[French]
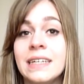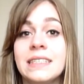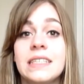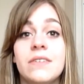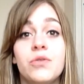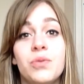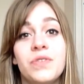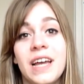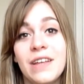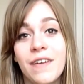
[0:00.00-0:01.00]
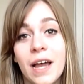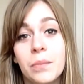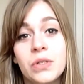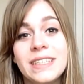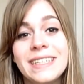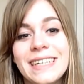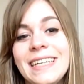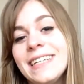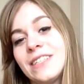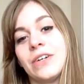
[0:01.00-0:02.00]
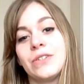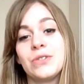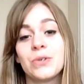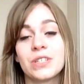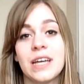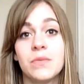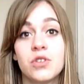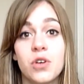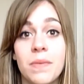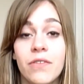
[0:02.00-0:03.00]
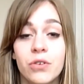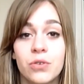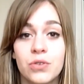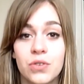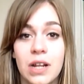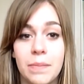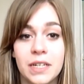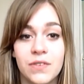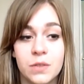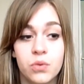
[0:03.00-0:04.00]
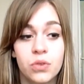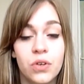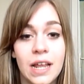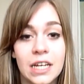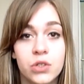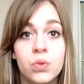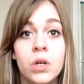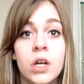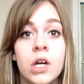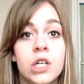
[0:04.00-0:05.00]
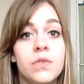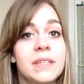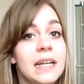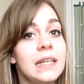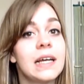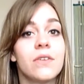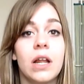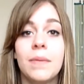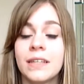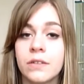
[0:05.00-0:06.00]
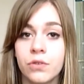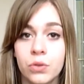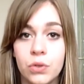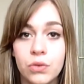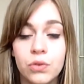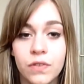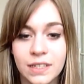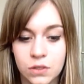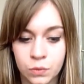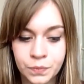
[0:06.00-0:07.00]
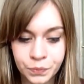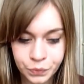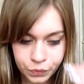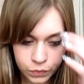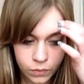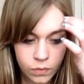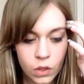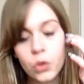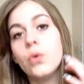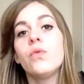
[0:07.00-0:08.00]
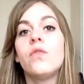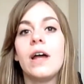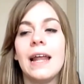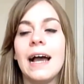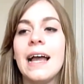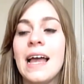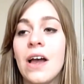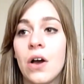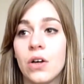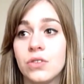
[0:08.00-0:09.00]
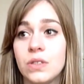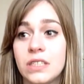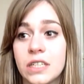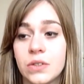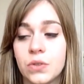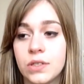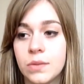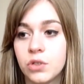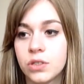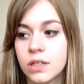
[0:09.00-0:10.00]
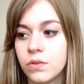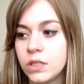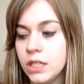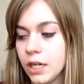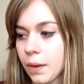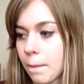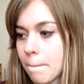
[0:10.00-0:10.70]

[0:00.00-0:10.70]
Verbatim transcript: Si vous pouviez aller faire un petit clic euh, sur j'aime, sur ma photo, sur la page Facebook de Léa Chou, je vous mettrai le lien dans la barre d'infos de toute façon. Donc voilà, ensuite j'ai une deuxième chose à vous dire.